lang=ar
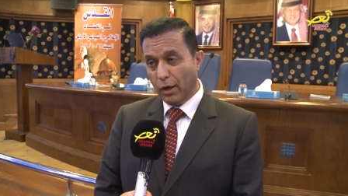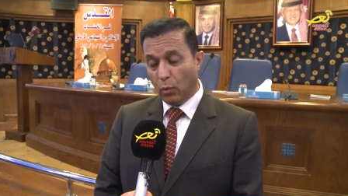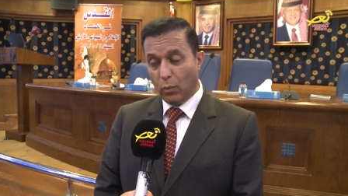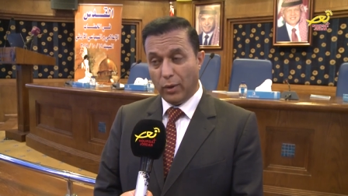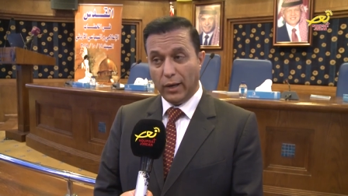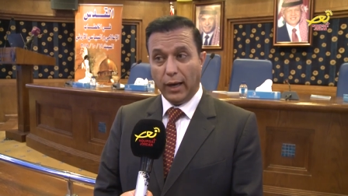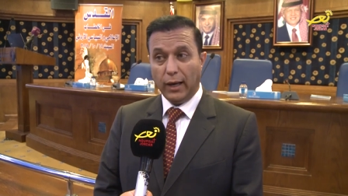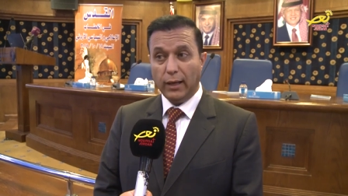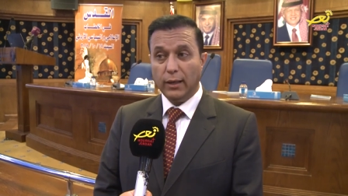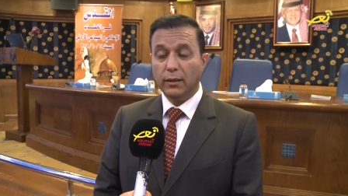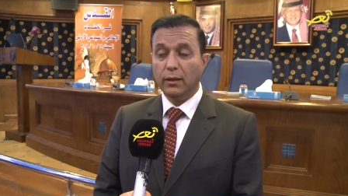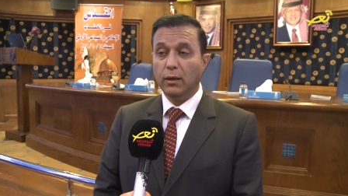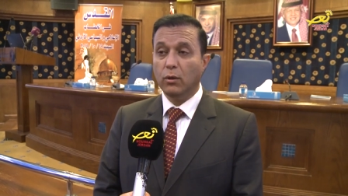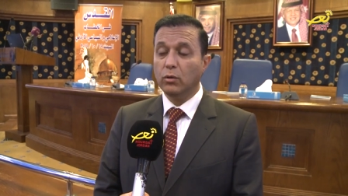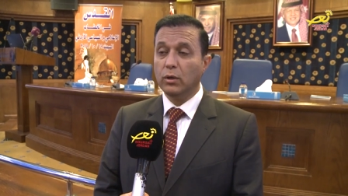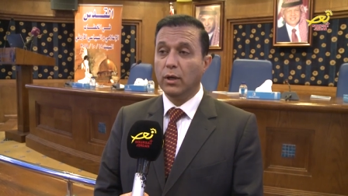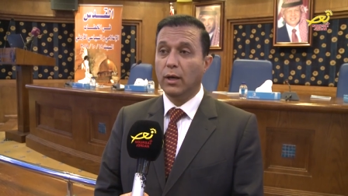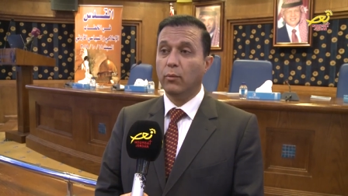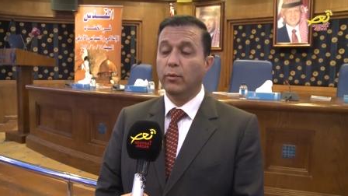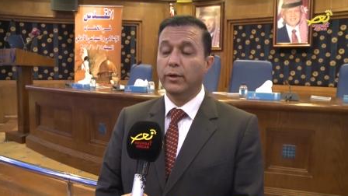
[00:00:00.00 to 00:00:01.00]
ولعلنا
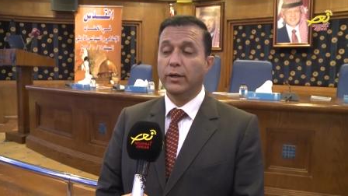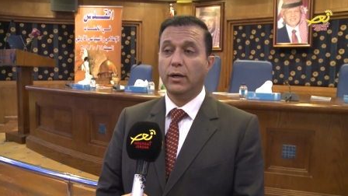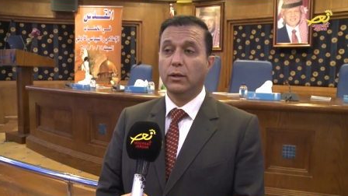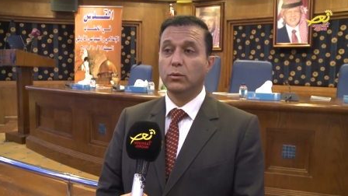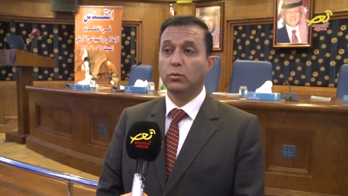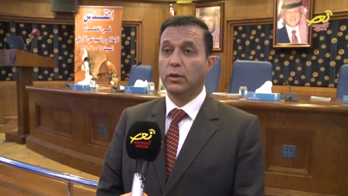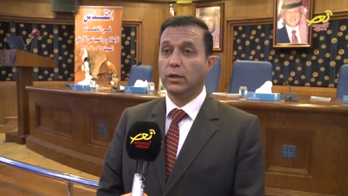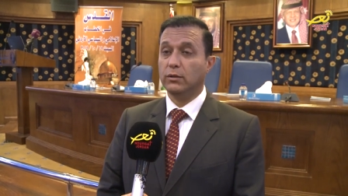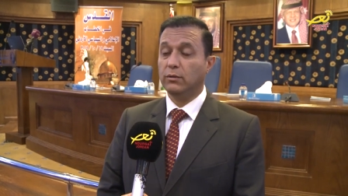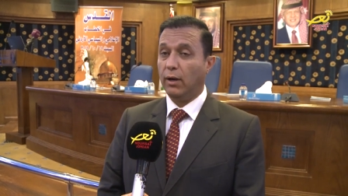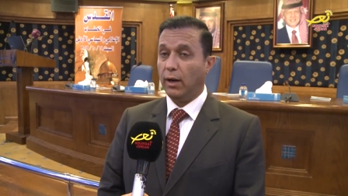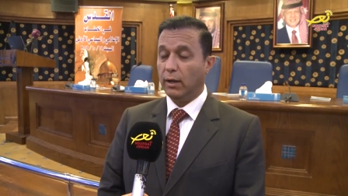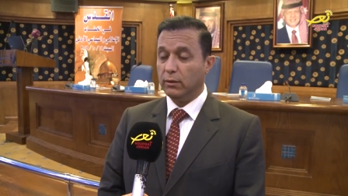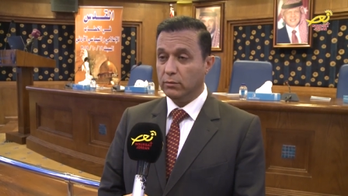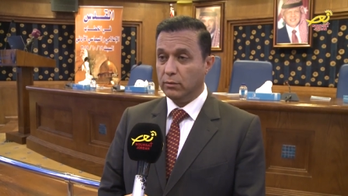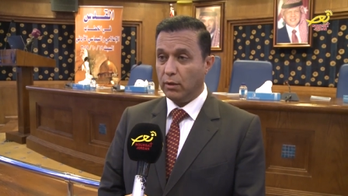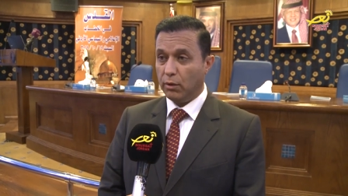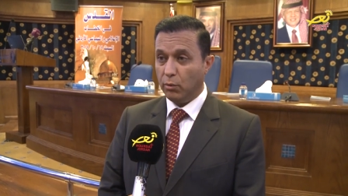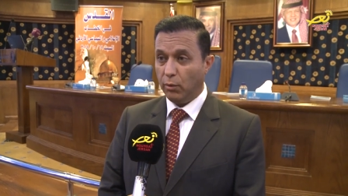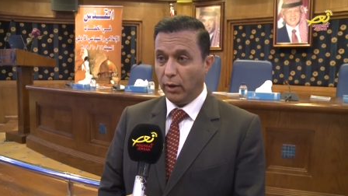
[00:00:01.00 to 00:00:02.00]
هنا ونحن
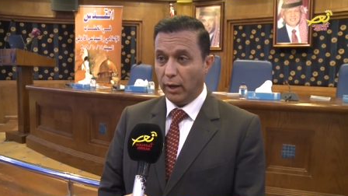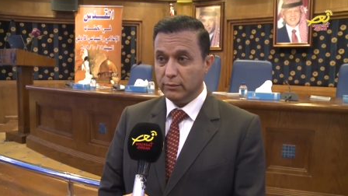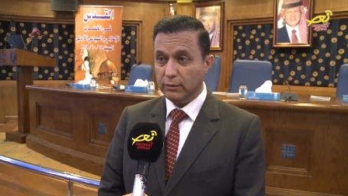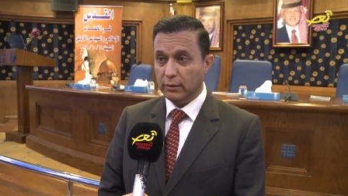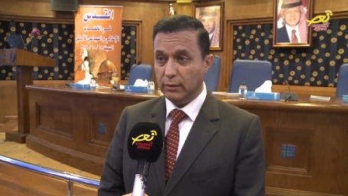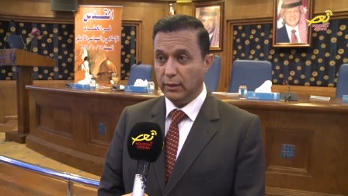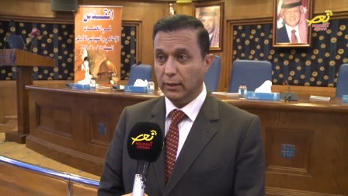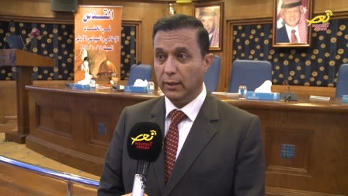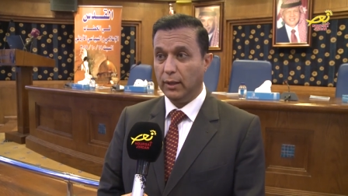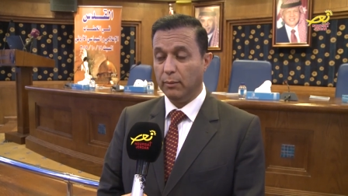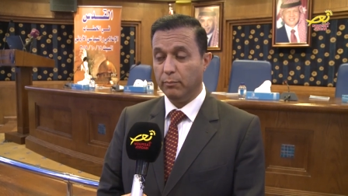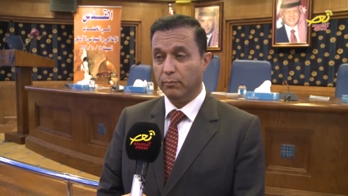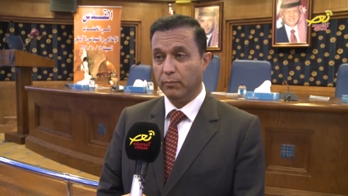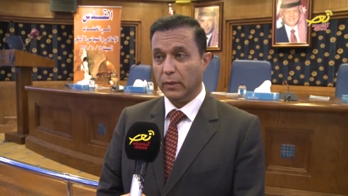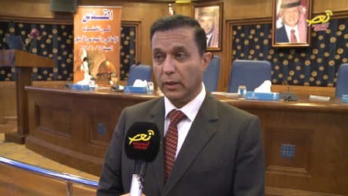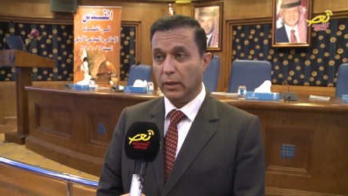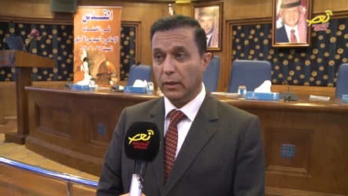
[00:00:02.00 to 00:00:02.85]
نتحدث عن الإعلام